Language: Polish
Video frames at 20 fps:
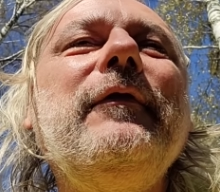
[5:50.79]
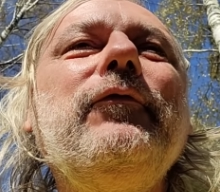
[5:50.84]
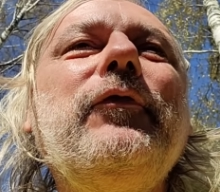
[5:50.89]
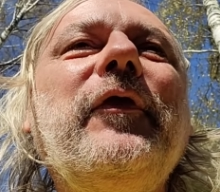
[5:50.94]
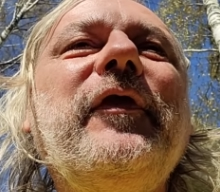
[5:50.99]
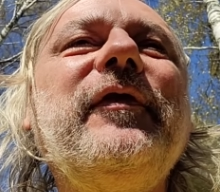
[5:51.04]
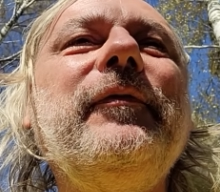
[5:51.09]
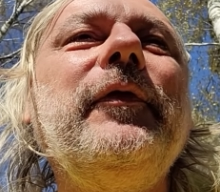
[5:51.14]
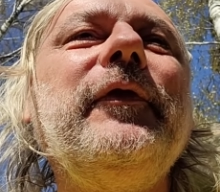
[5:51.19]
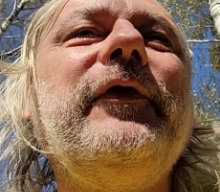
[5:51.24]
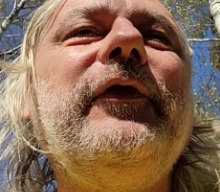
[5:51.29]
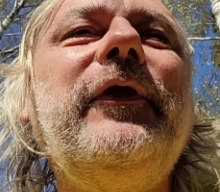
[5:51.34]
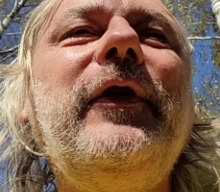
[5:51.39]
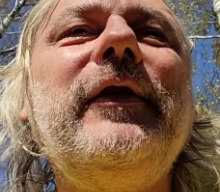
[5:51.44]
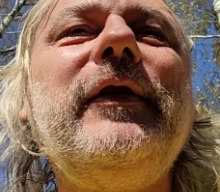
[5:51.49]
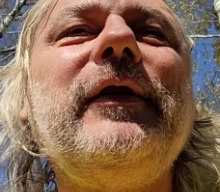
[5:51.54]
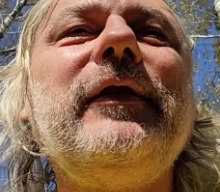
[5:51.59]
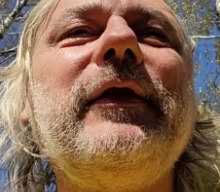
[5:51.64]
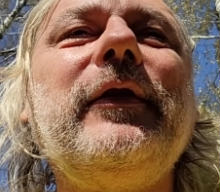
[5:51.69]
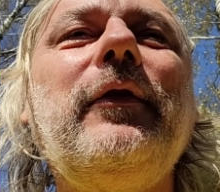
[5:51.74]
do
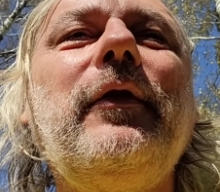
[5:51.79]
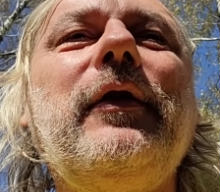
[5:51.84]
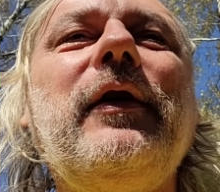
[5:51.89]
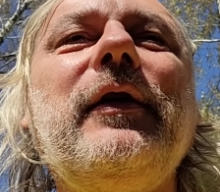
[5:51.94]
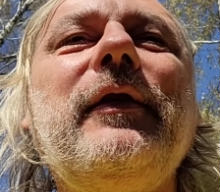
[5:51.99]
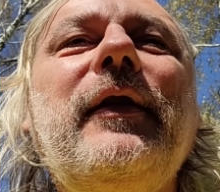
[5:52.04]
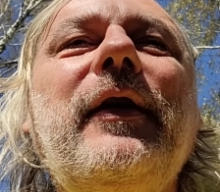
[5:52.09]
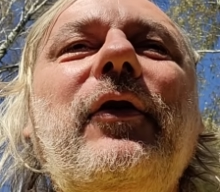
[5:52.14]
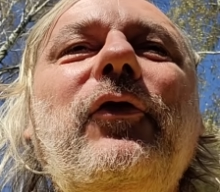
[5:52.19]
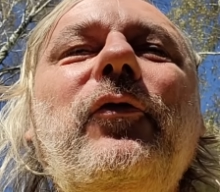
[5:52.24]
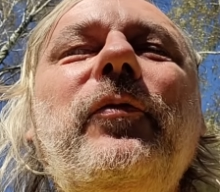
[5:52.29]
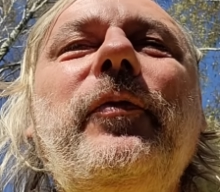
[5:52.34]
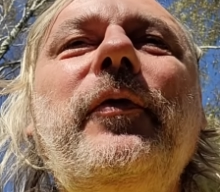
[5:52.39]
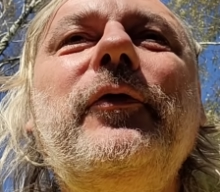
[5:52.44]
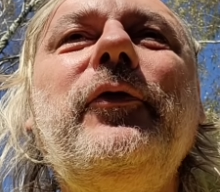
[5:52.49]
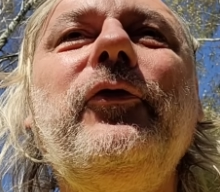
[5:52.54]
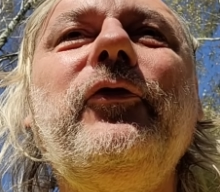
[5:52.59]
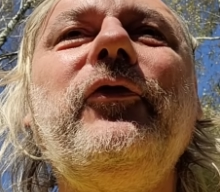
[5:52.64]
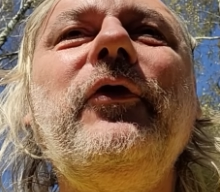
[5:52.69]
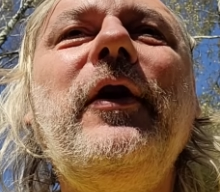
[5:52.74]
wzmocnienia tego kanału, bo
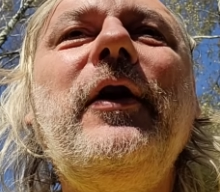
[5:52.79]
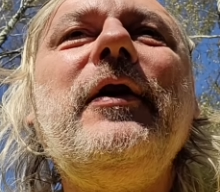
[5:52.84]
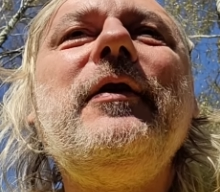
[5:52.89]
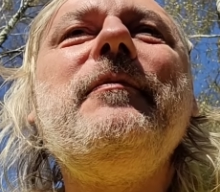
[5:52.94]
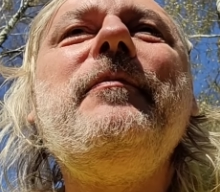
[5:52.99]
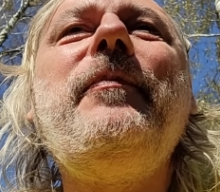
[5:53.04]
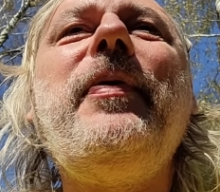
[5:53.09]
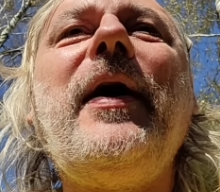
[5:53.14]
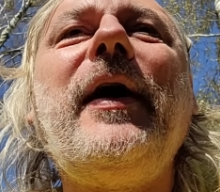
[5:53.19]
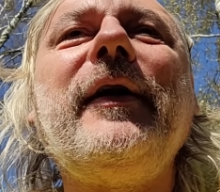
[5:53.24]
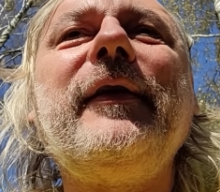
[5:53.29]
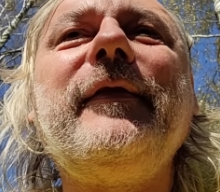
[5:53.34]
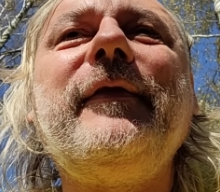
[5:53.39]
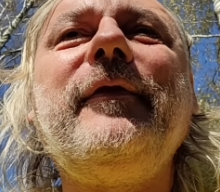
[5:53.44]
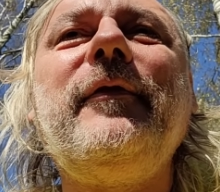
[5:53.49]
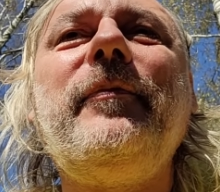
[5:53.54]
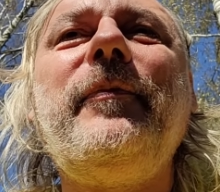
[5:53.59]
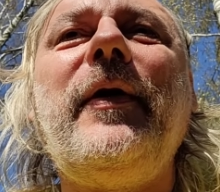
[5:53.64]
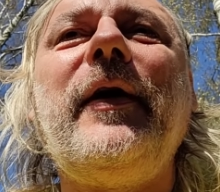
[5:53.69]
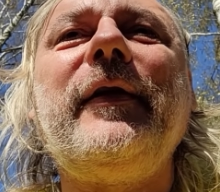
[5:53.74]
już
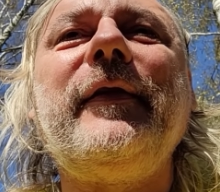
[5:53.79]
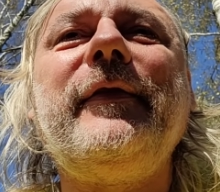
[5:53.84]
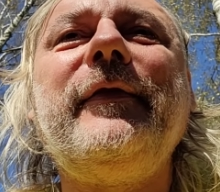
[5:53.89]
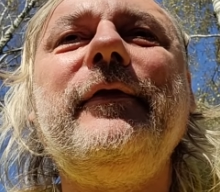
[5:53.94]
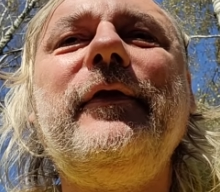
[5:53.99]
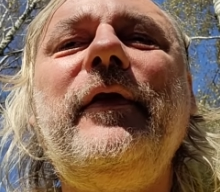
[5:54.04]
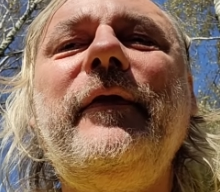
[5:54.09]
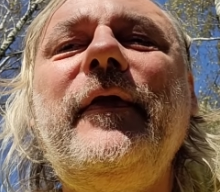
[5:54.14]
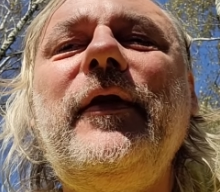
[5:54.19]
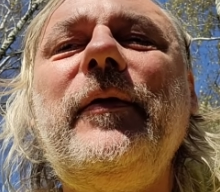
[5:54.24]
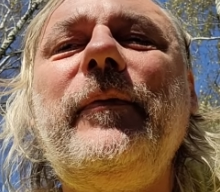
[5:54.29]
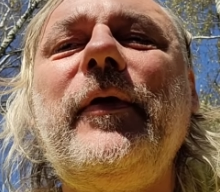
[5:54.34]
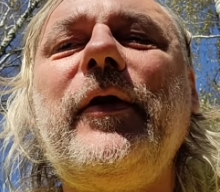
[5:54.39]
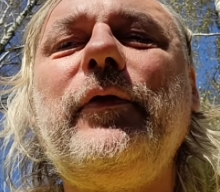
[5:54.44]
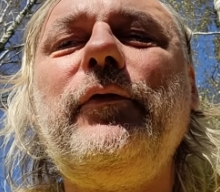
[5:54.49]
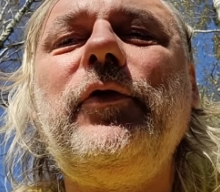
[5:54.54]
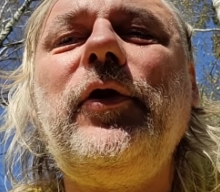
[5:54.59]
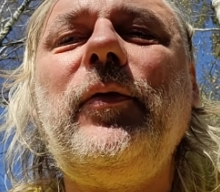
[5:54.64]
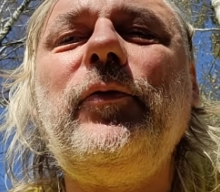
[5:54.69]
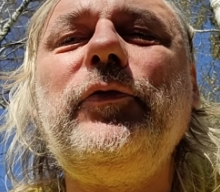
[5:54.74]
bardzo, bardzo niewiele
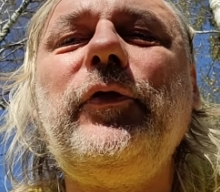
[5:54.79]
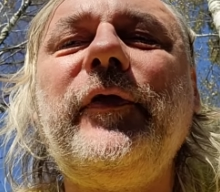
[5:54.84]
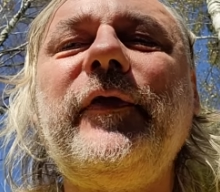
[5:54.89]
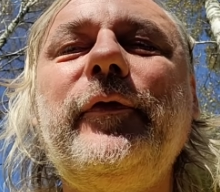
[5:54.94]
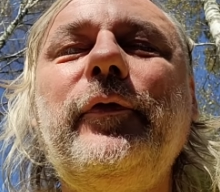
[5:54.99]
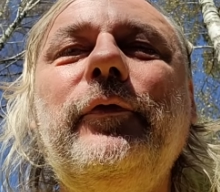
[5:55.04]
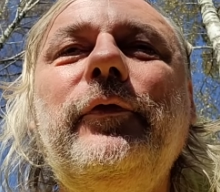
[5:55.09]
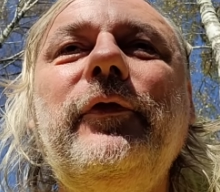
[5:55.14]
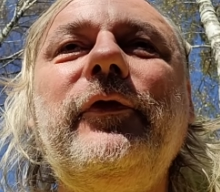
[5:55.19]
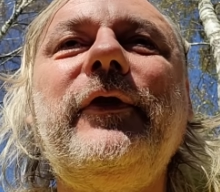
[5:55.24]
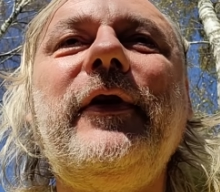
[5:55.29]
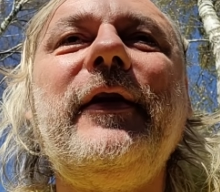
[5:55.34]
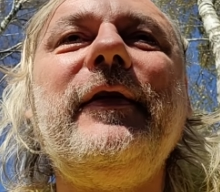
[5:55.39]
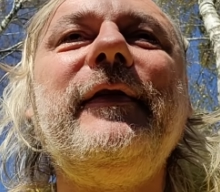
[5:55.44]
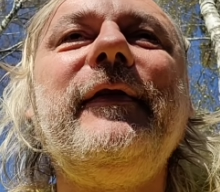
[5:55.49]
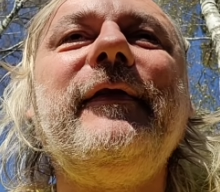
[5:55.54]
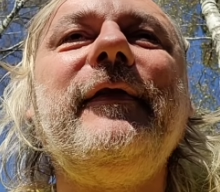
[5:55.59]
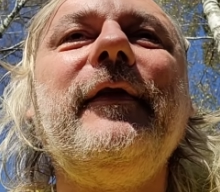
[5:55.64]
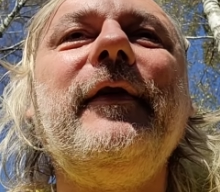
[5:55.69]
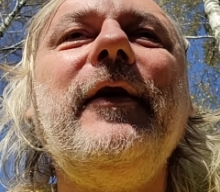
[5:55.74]
brakuje mu do 100
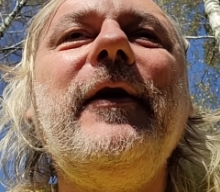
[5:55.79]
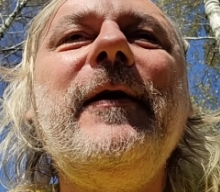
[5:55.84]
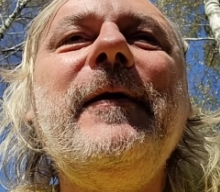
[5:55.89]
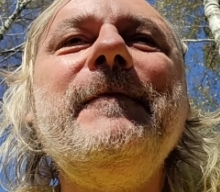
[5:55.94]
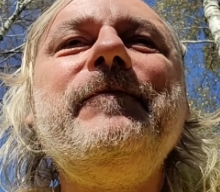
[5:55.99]
tysięcy